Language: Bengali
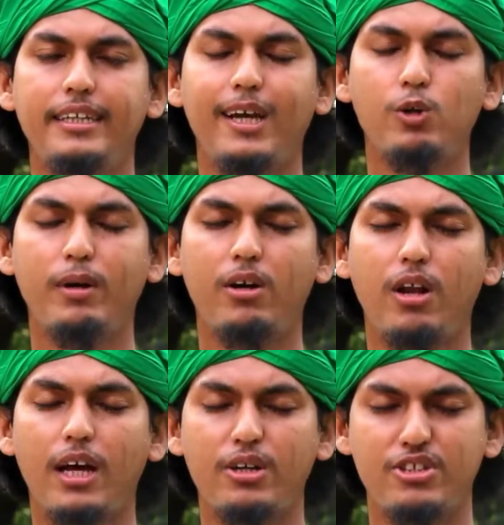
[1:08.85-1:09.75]
ইয়ৌমা
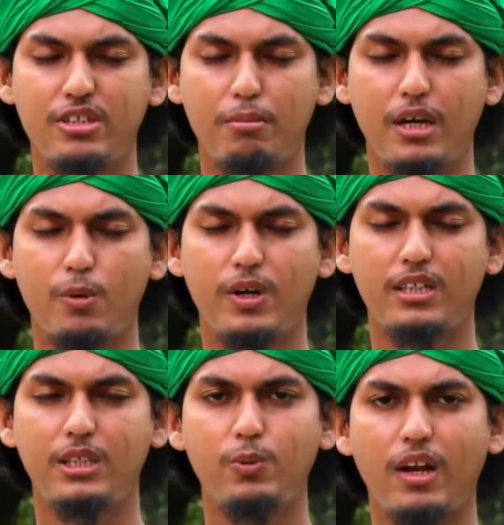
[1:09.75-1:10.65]

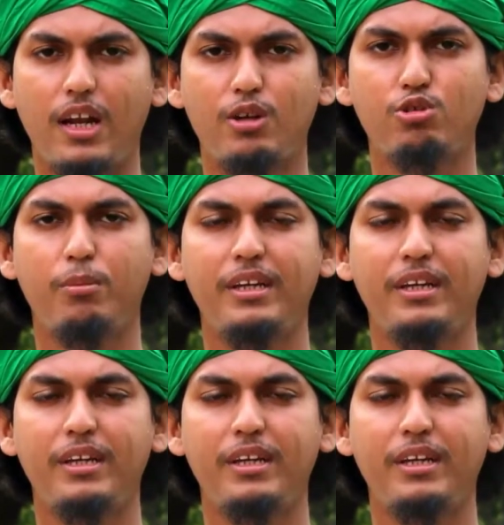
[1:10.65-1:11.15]
খলাকাসমাওয়াতি ওয়াল আরদ